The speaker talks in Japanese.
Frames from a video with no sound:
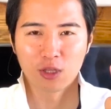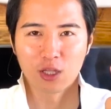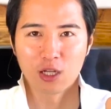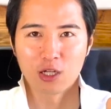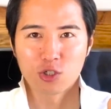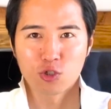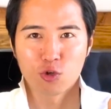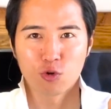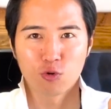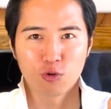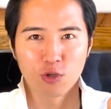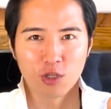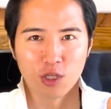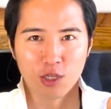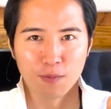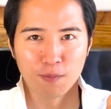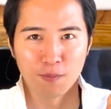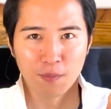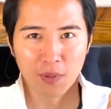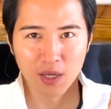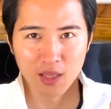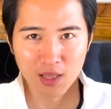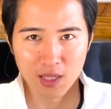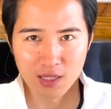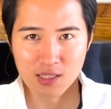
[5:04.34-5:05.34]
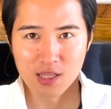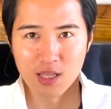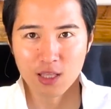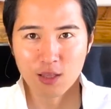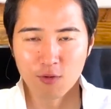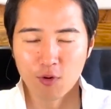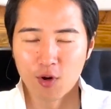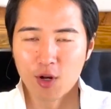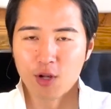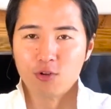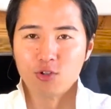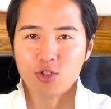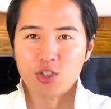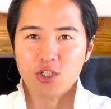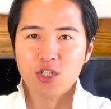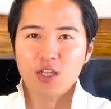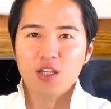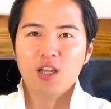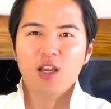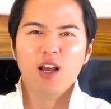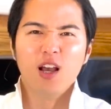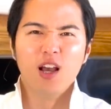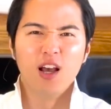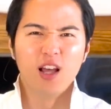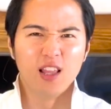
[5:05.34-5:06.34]
たら書類いっぱい出せって言われる
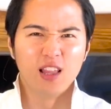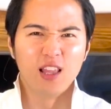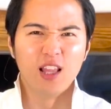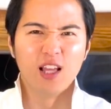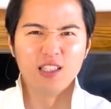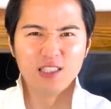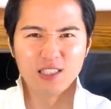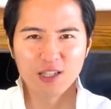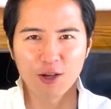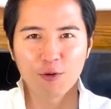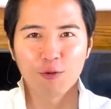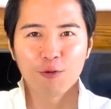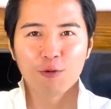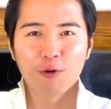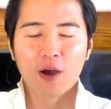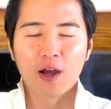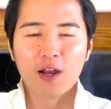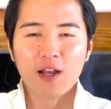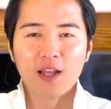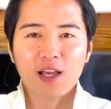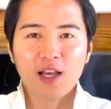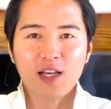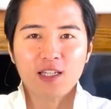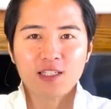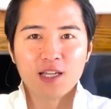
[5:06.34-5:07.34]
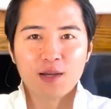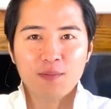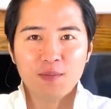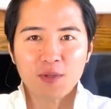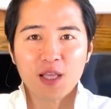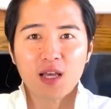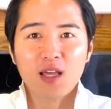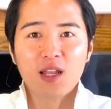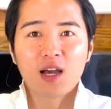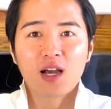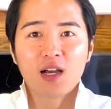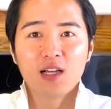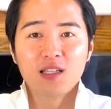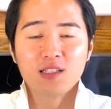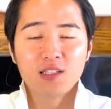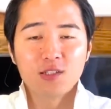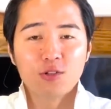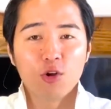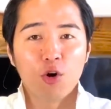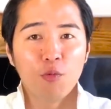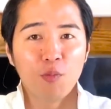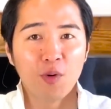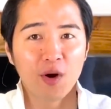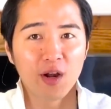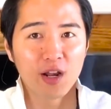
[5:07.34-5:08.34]
し、なんじゃこの管理会社みたいな感じ
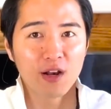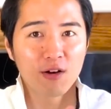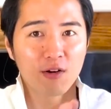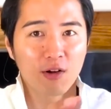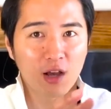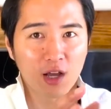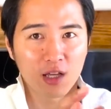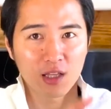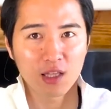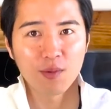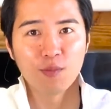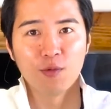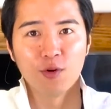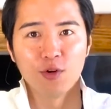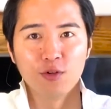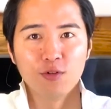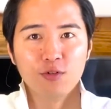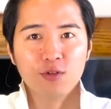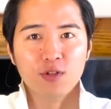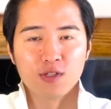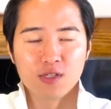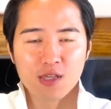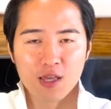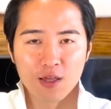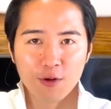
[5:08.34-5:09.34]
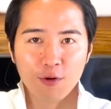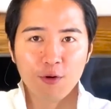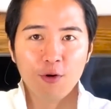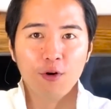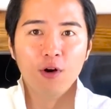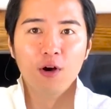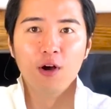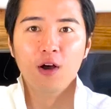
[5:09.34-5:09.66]
で思われる方もいるんですけど、